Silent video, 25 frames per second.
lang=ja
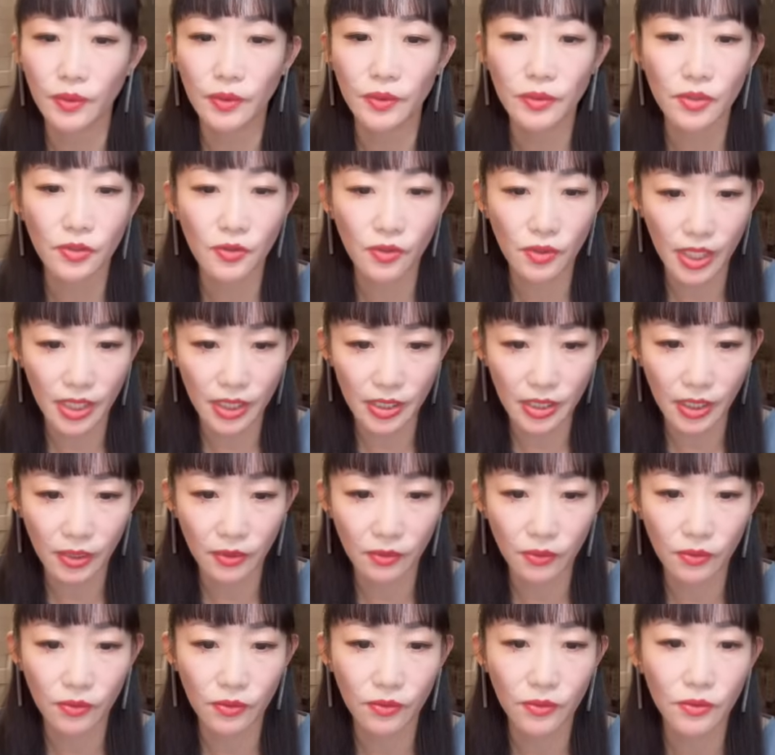仲介した
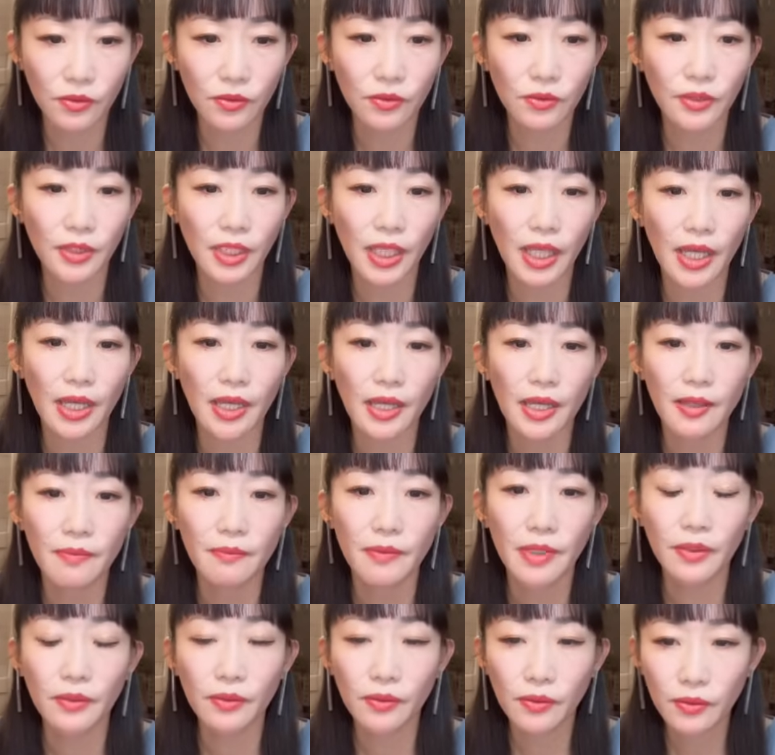というような、
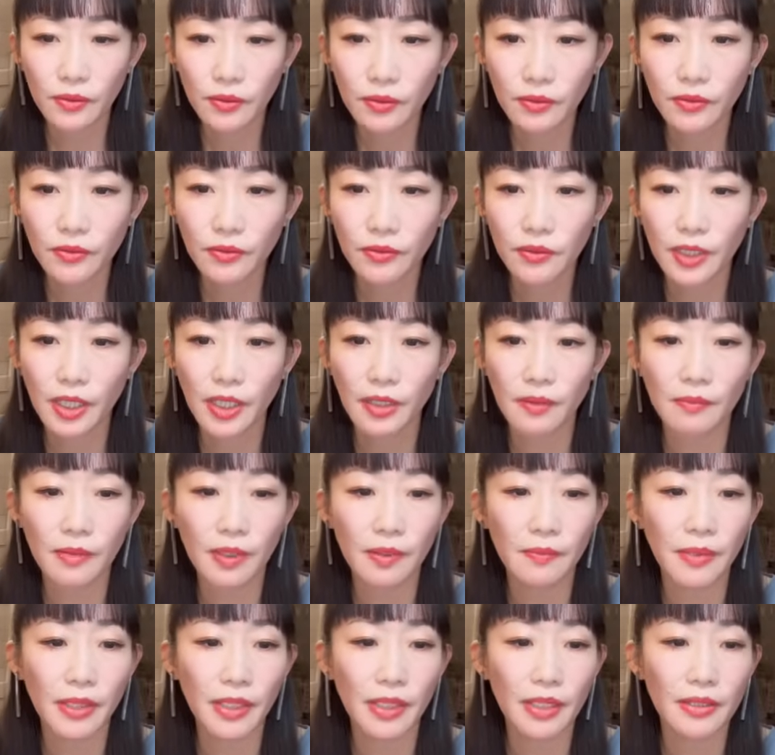まあ、こういうふうな、ま
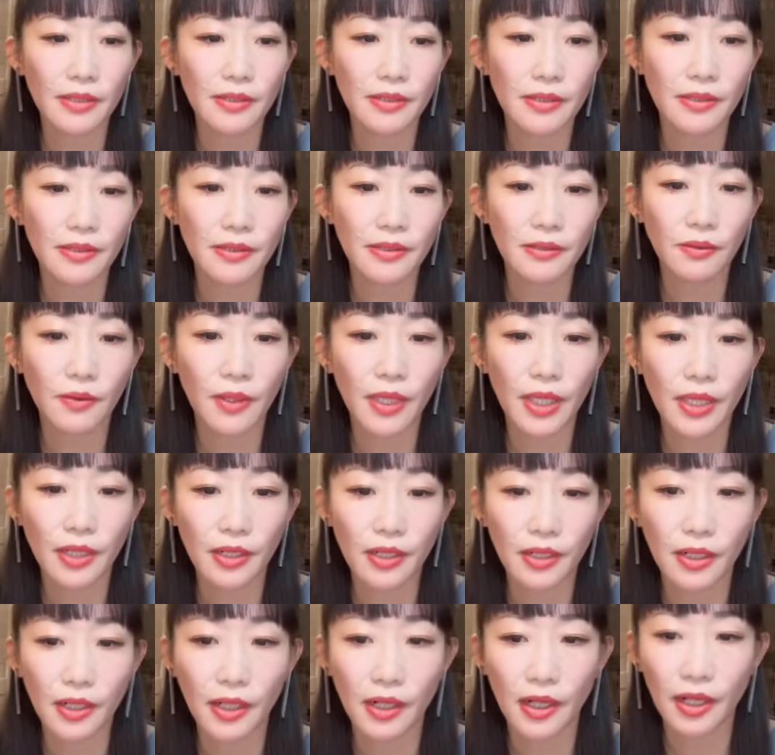あ、バランスの変
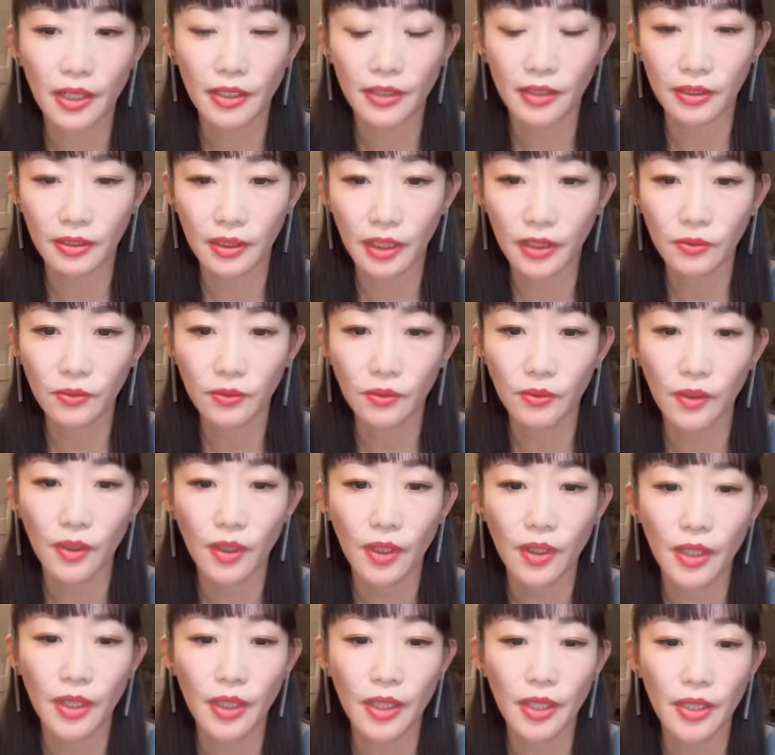化があったと
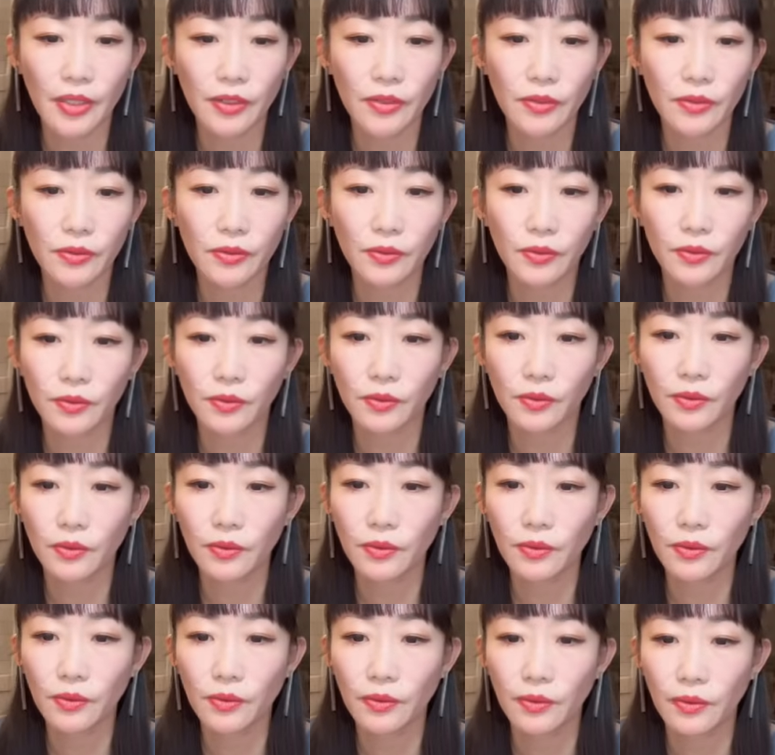いうこと
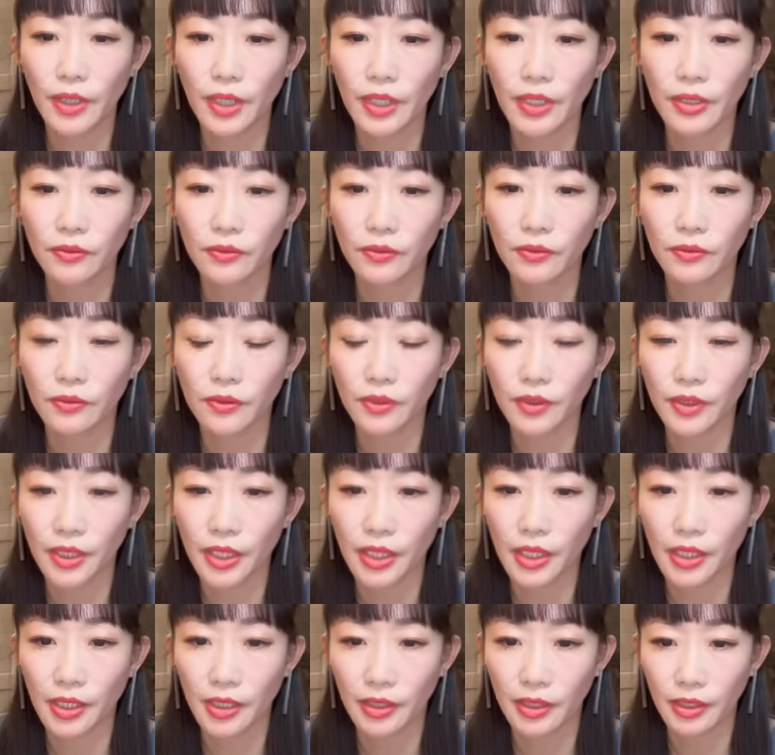を、え一つ言って
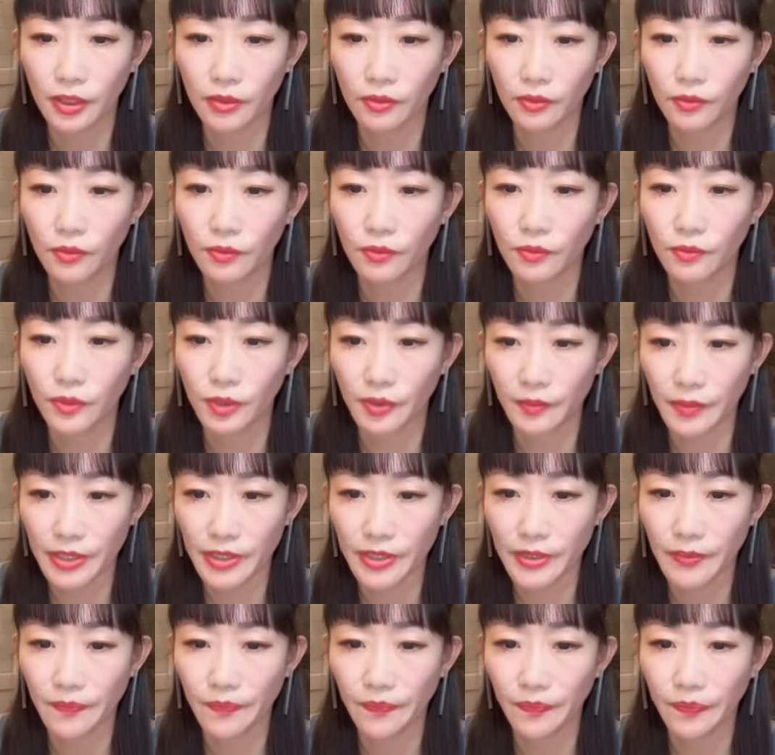いいかなと思いま
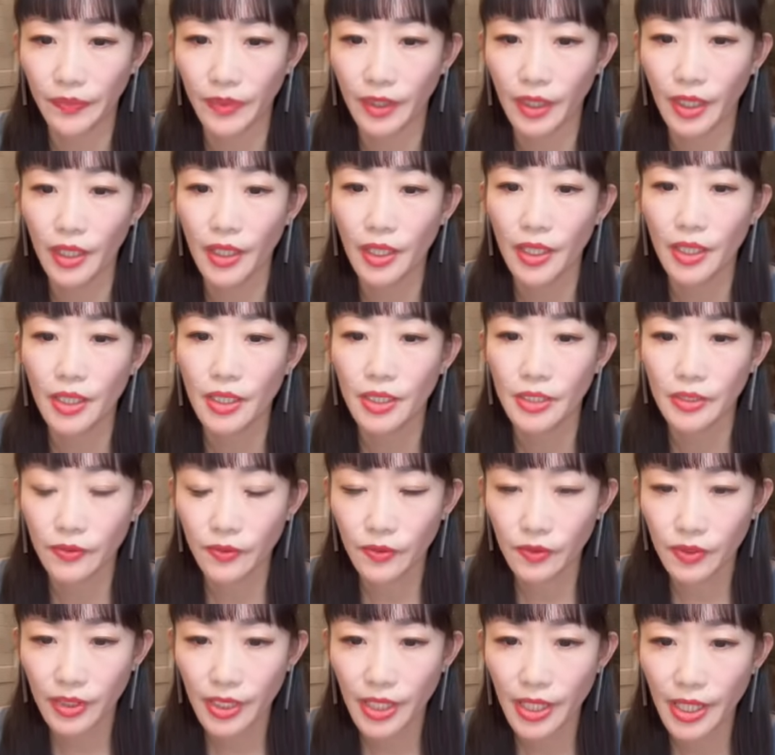す。えそ
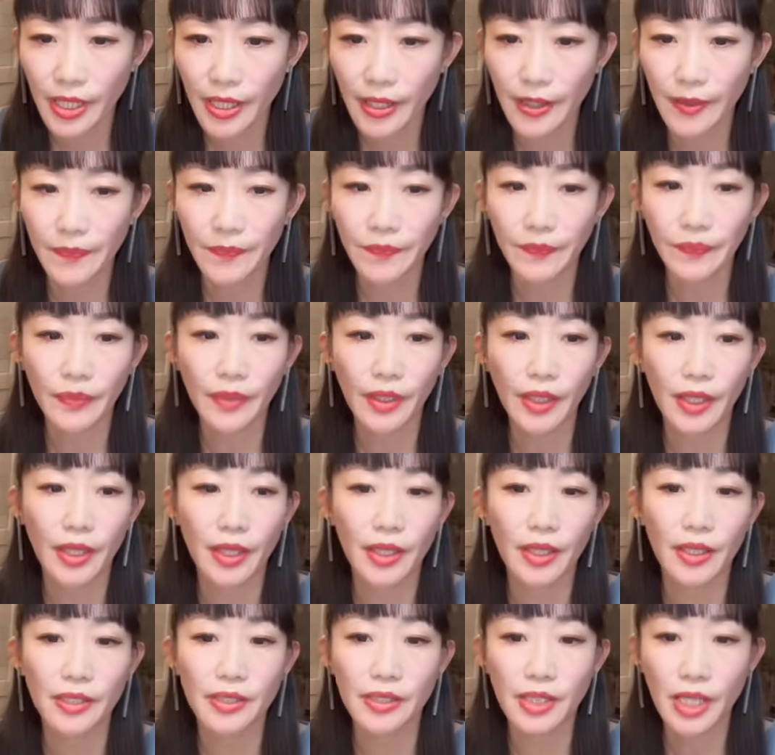して、
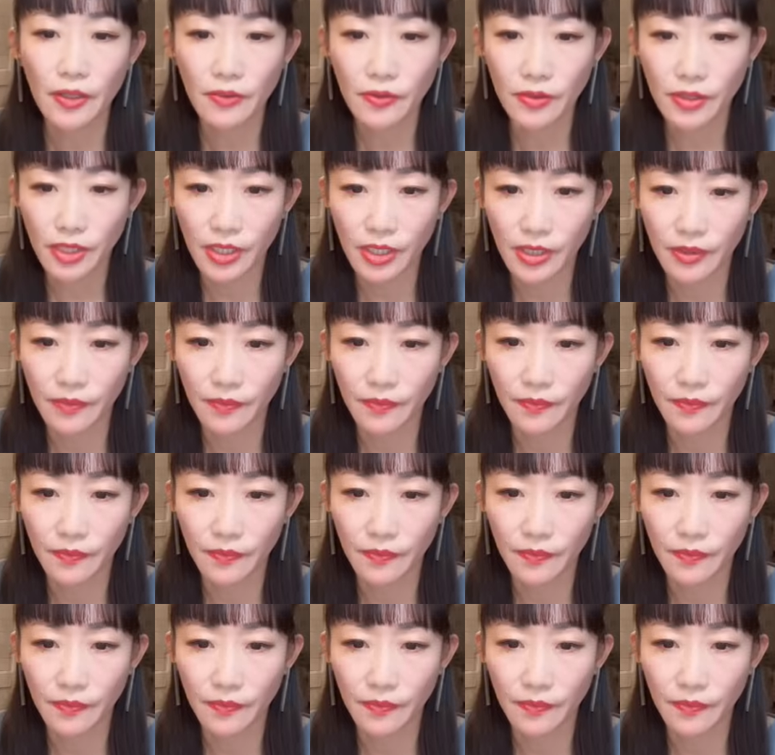えー、サウジ